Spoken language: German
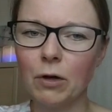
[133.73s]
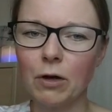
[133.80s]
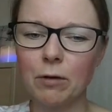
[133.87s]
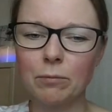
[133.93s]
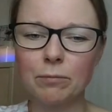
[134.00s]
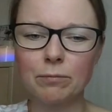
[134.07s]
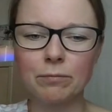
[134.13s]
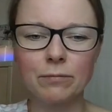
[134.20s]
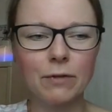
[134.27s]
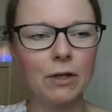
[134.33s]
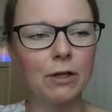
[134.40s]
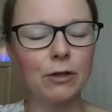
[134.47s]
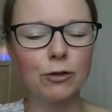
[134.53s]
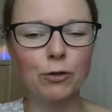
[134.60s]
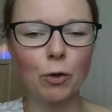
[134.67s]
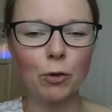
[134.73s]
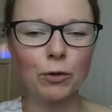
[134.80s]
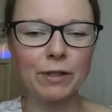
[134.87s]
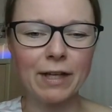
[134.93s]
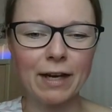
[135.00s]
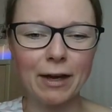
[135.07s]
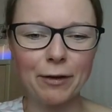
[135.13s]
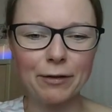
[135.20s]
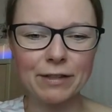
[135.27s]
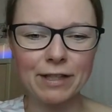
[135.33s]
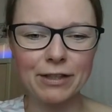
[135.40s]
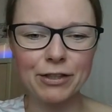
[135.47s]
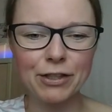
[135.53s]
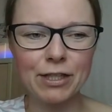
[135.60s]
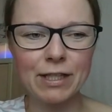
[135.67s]
ja Socken, der daraus
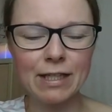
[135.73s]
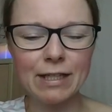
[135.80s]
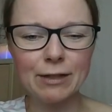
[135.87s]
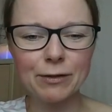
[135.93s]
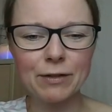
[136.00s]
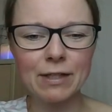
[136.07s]
entsteht.